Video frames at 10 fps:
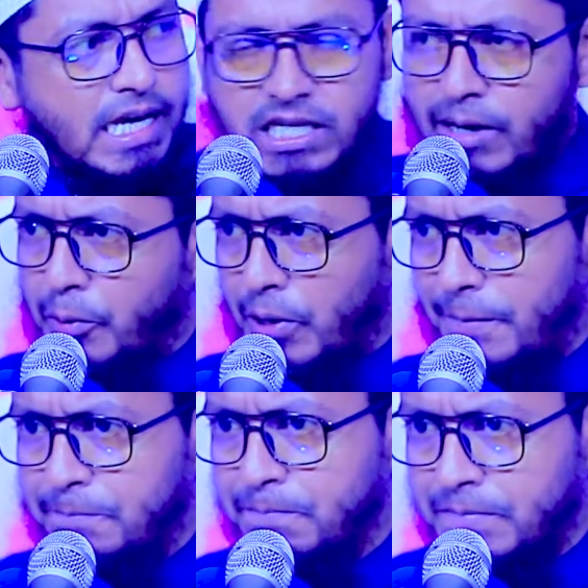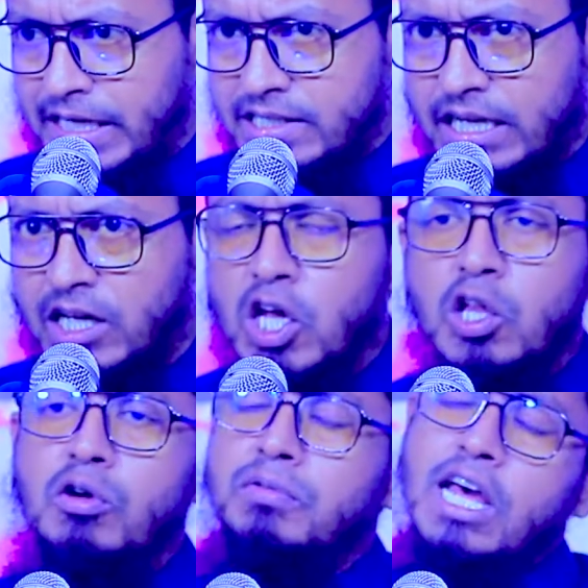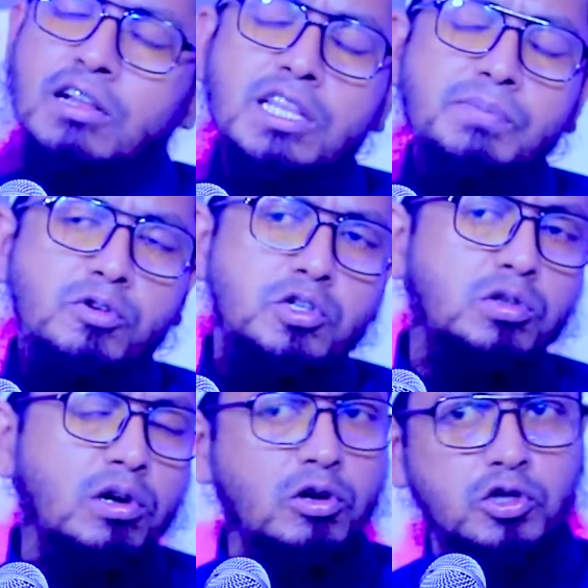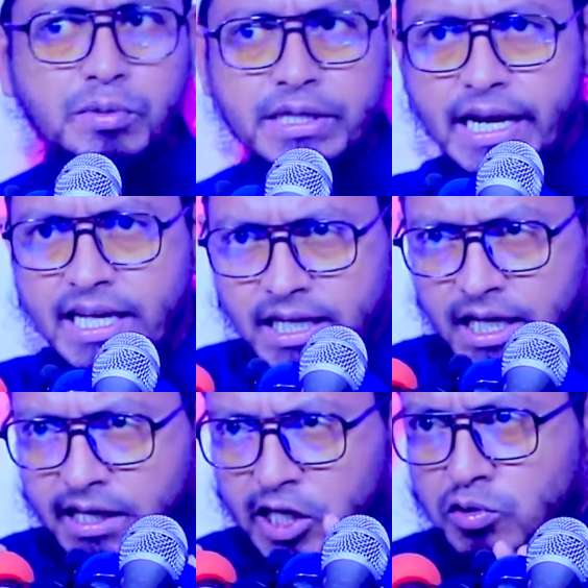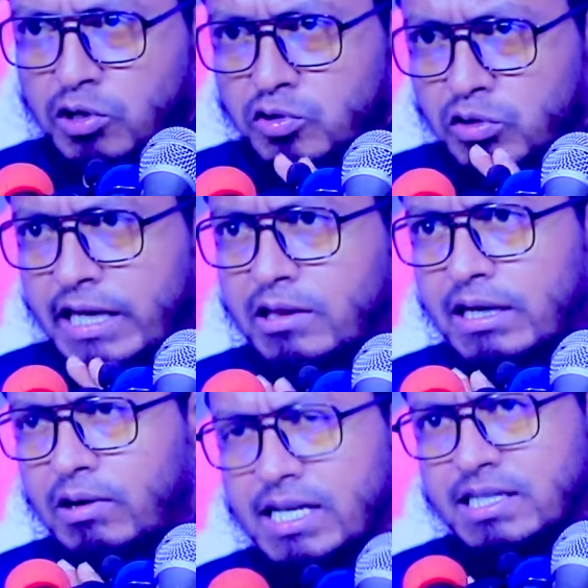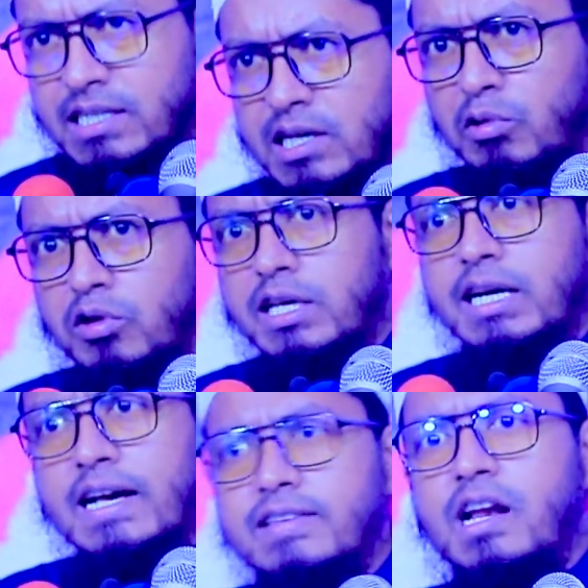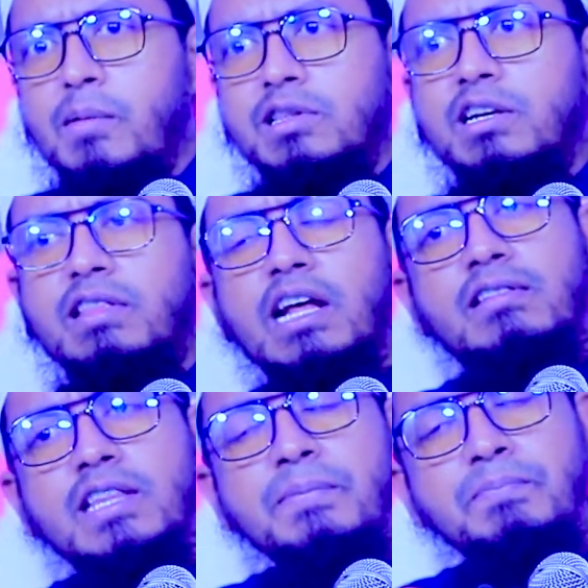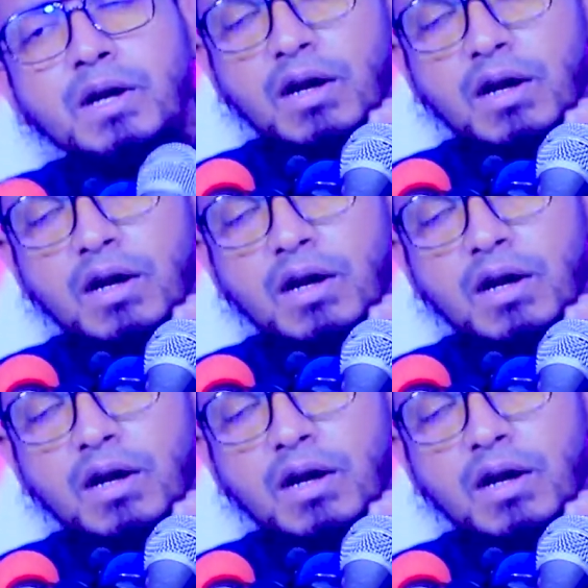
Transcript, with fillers: এশা পড়া ঠিক আছে তো তার তীব নষ্ট হলে অসুবিধা নেই কিছু কিছু ক্ষেত্রেও আছে যেগুলোতে কাজা নামাজের তার তীব